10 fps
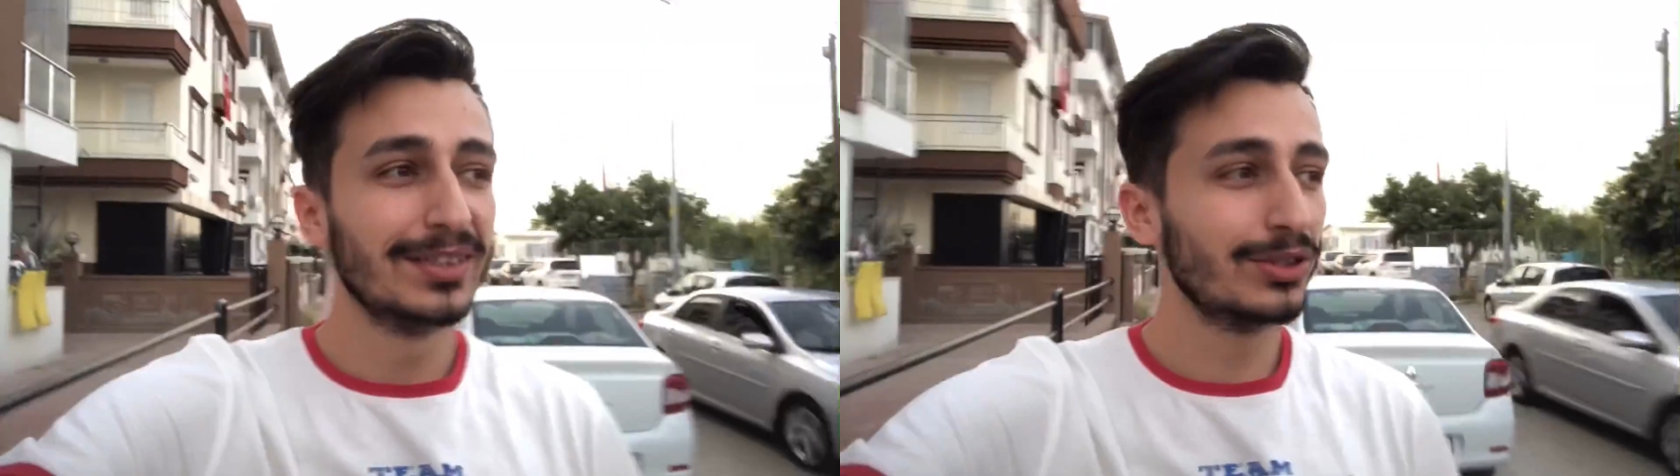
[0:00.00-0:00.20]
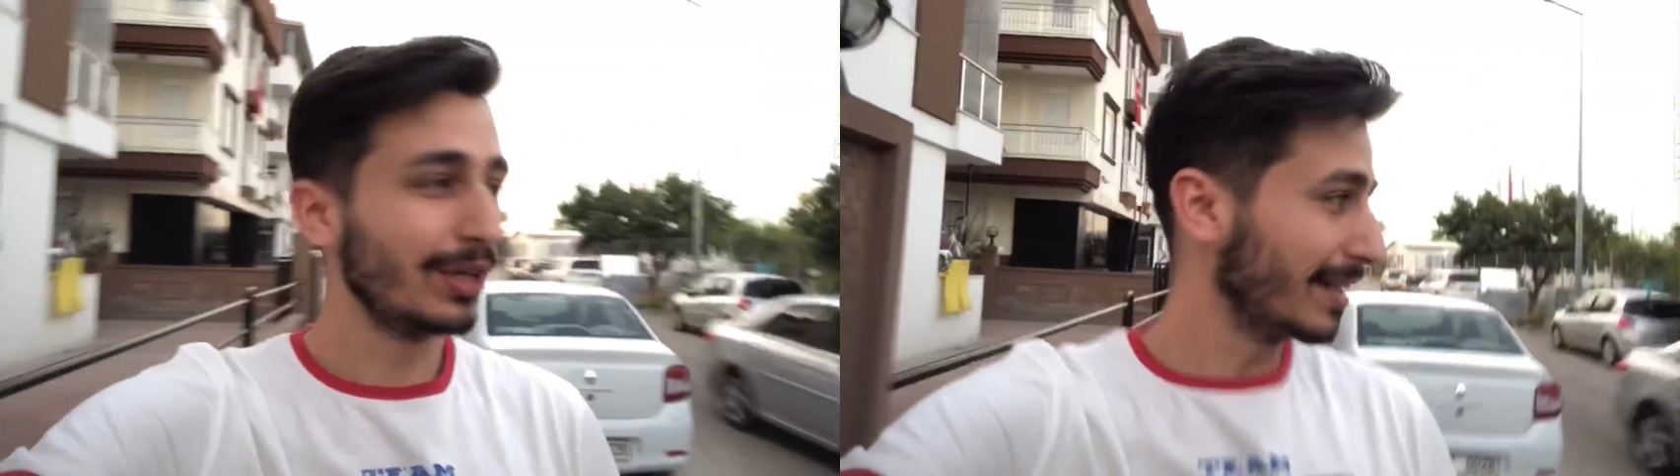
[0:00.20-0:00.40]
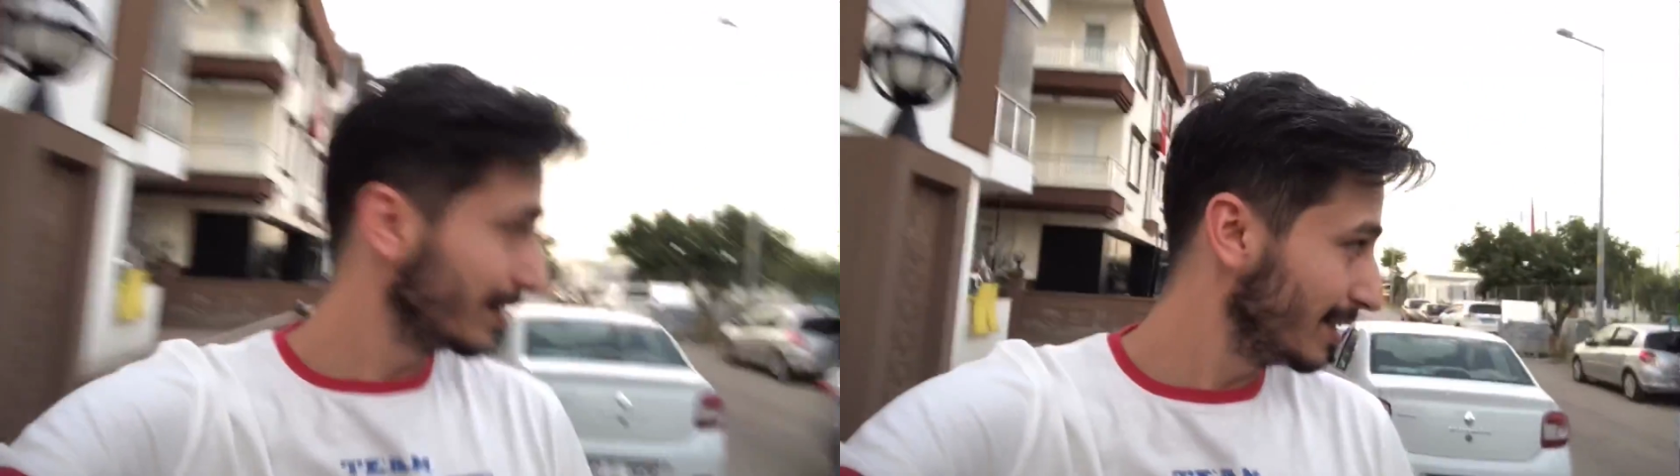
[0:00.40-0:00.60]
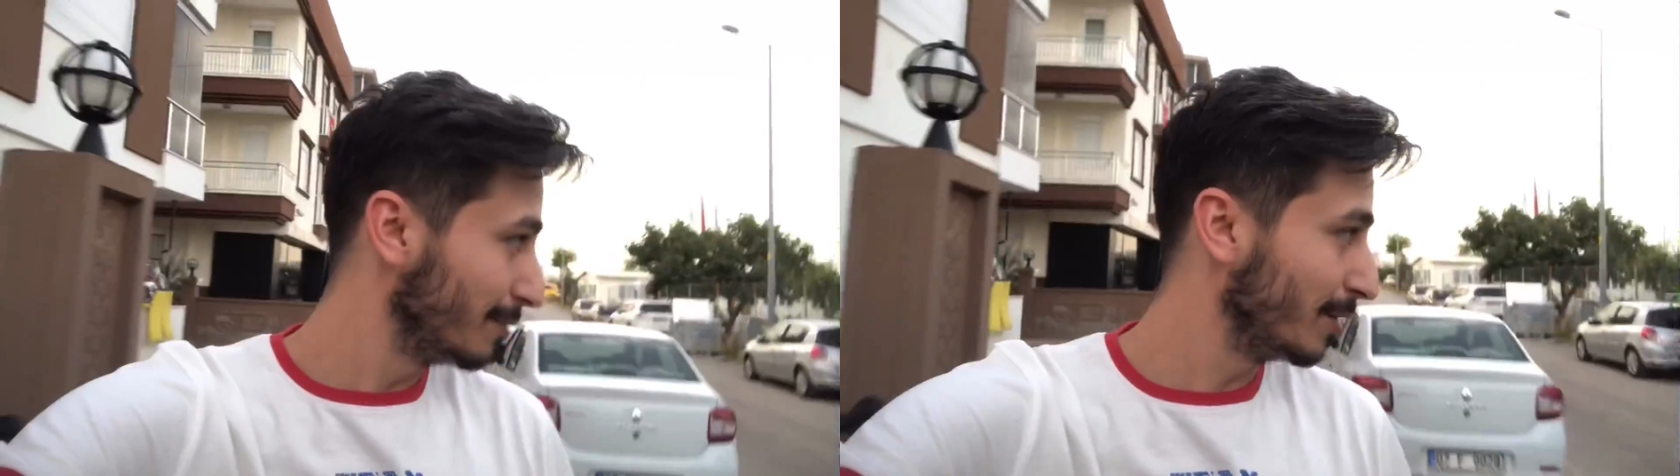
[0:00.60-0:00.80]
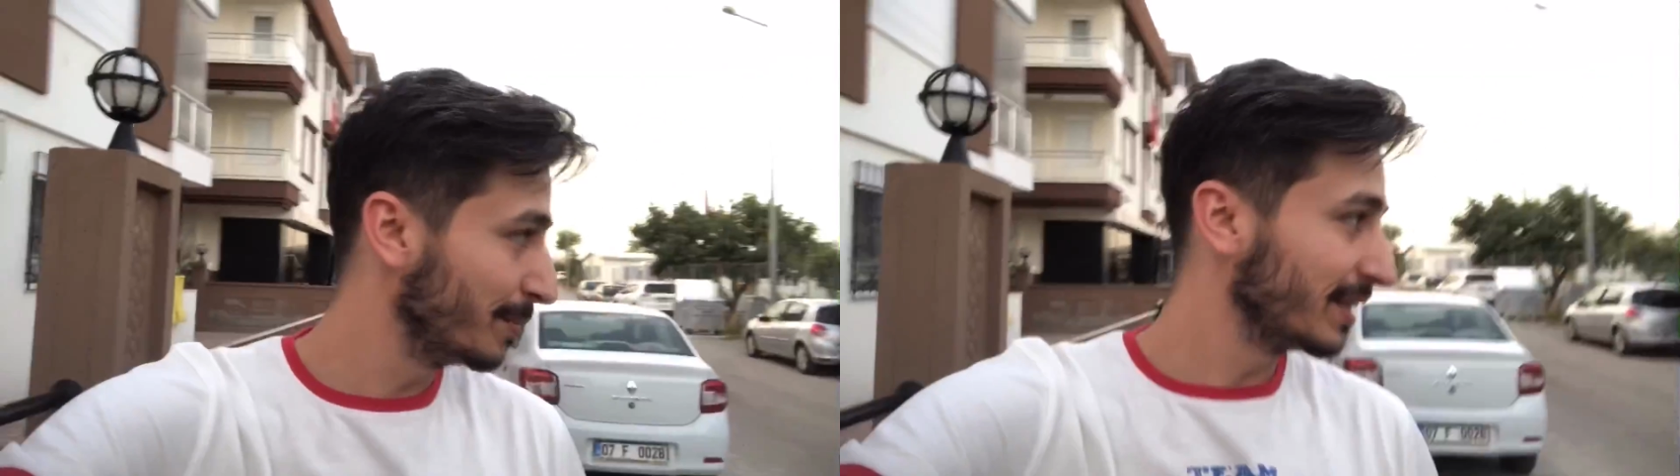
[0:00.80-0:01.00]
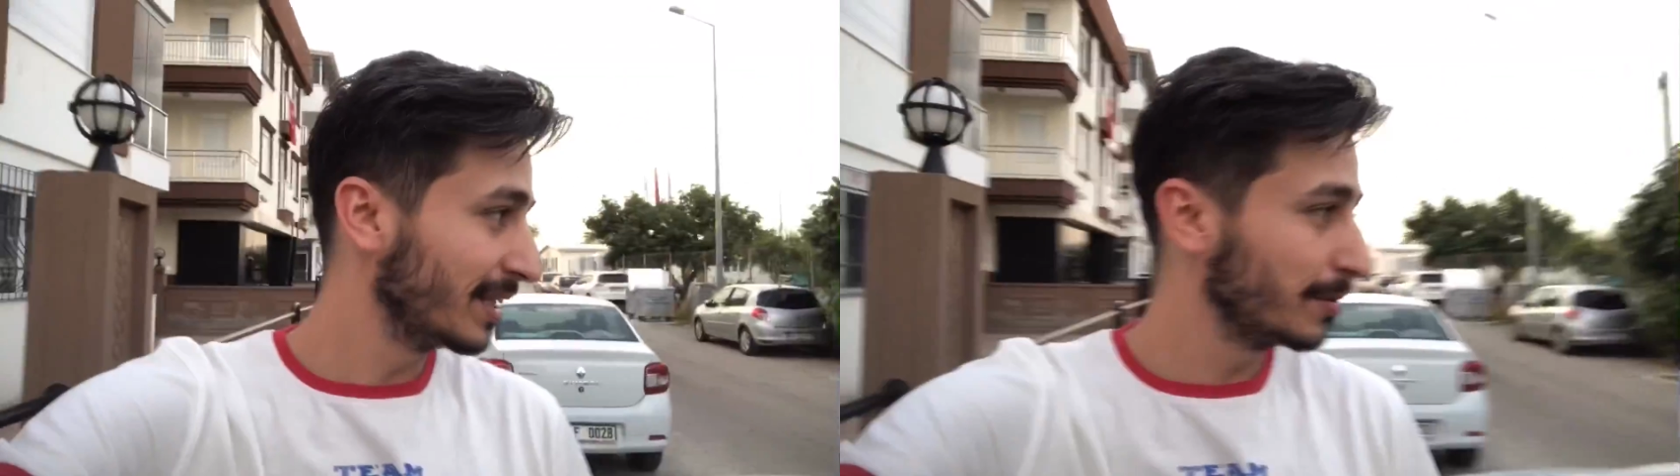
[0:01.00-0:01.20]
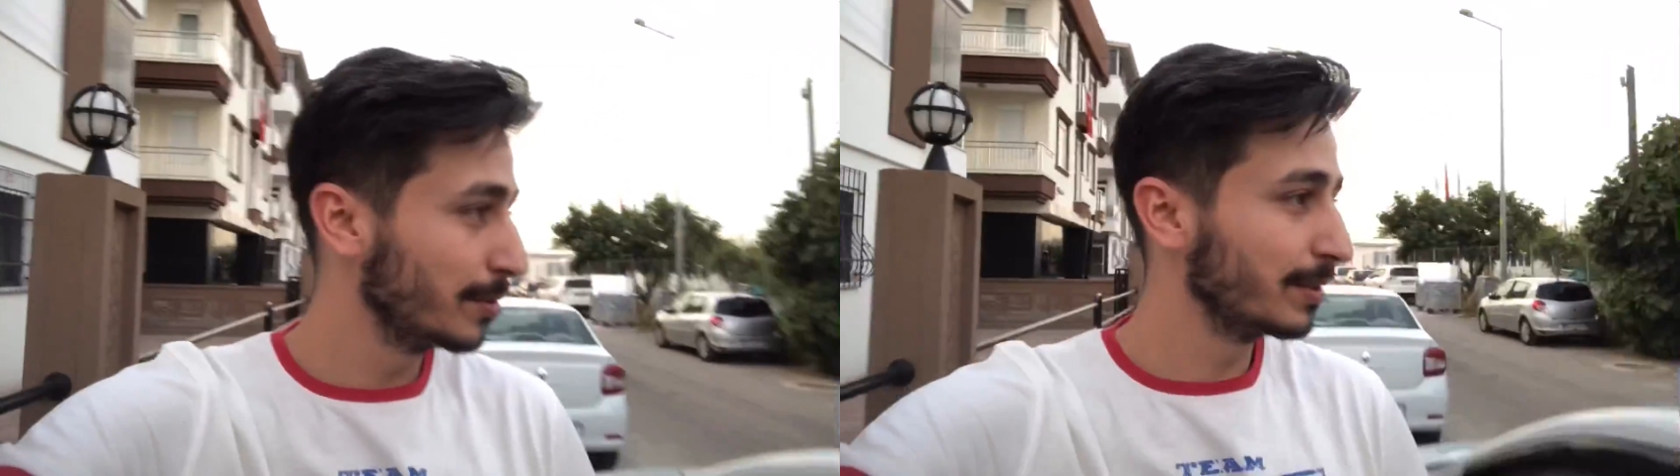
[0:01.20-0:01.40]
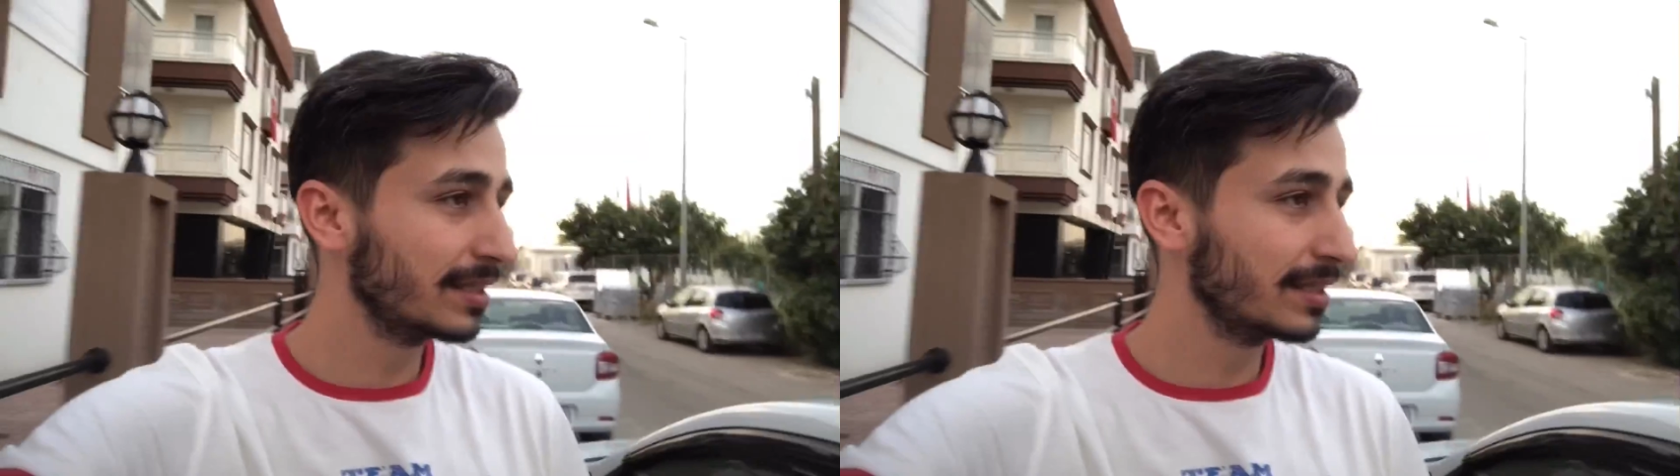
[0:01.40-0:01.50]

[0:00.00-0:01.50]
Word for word: Şu karantina muhabbetleri bir